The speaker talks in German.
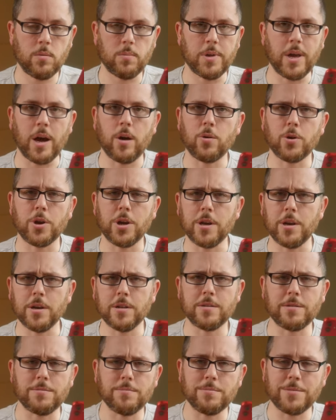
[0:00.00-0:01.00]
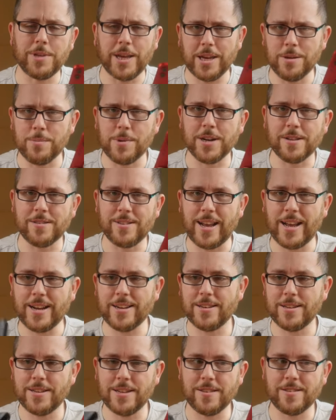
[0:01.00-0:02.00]
ja, okay, ich denke mal, das
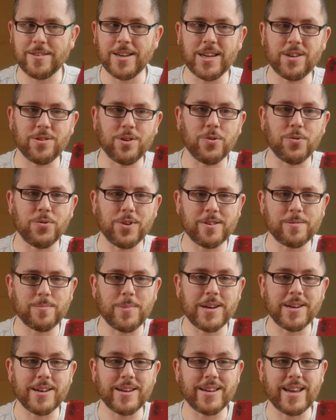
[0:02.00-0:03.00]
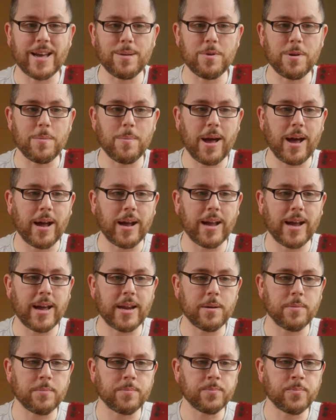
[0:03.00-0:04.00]
langt. Ihr seht, was man damit machen
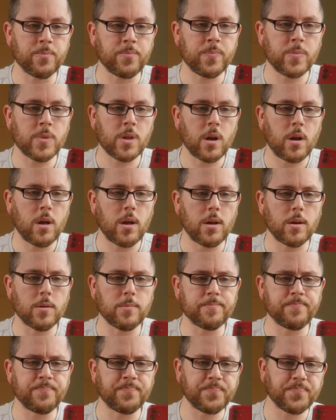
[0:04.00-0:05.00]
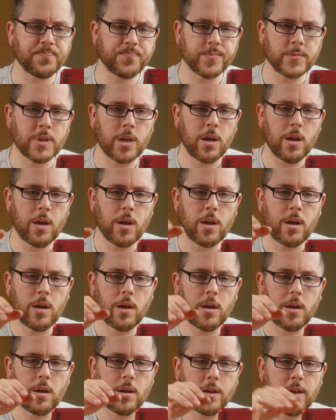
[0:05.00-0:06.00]
kann. Ähm,
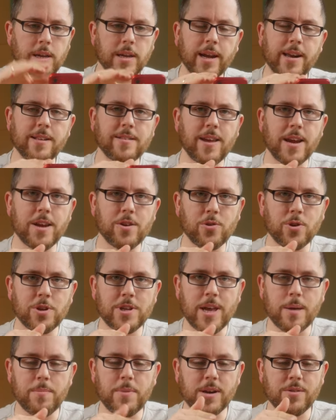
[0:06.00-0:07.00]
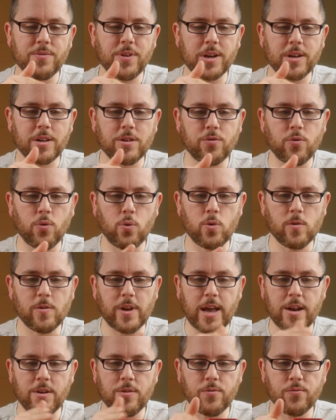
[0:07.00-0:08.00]
generell zeigt euch die App halt während des
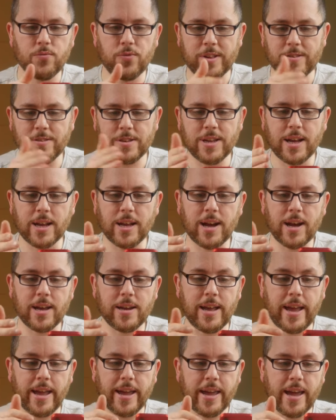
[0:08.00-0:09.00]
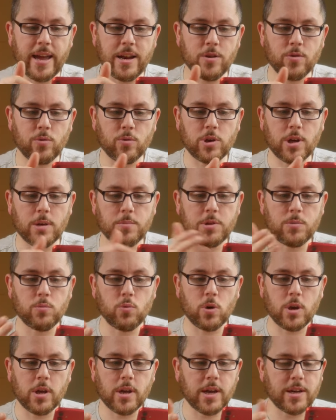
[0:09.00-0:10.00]
Föhns an, was sie da gerade erkennt und ihr habt die
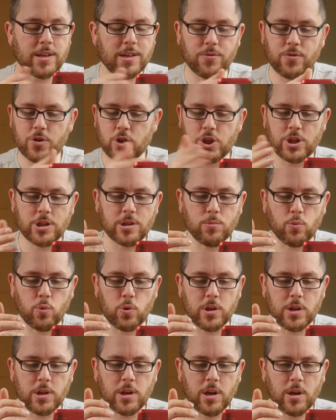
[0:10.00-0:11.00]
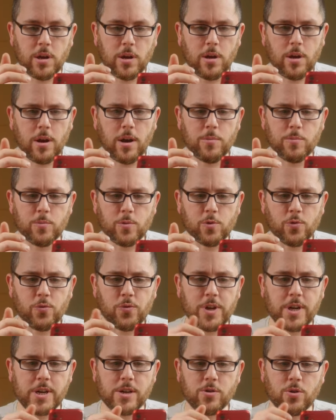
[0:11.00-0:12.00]
Möglichkeit, hier verschiedene Modi ähm, zu
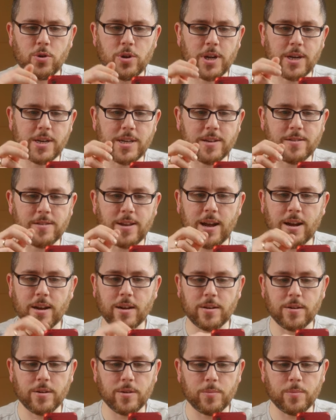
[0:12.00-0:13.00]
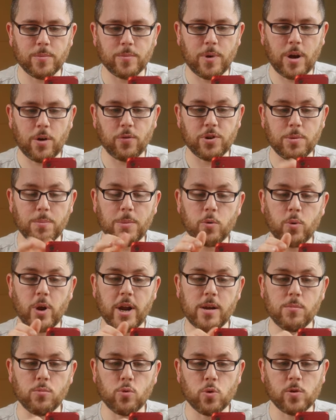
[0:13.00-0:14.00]
wählen. Könnt halt hier sagen, ähm, auf dem
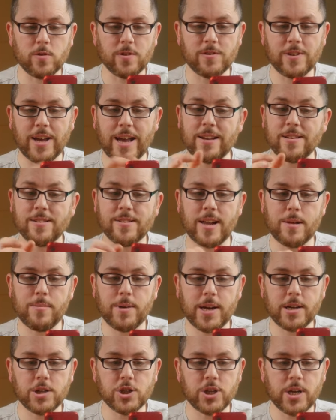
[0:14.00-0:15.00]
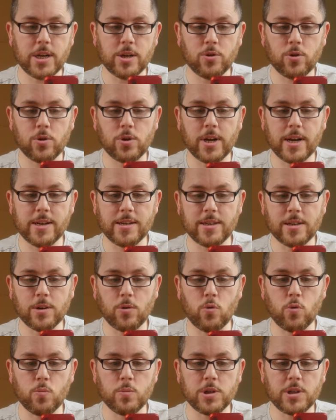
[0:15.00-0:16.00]
manuellen Modus, dass ihr alles selber einstellen könnt, halt
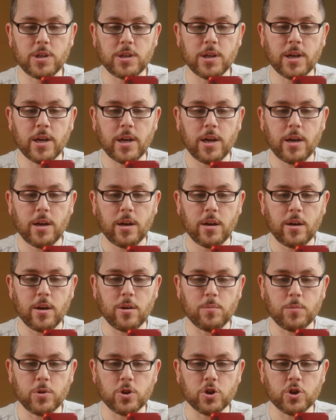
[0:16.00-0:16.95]
hier oben die ähm,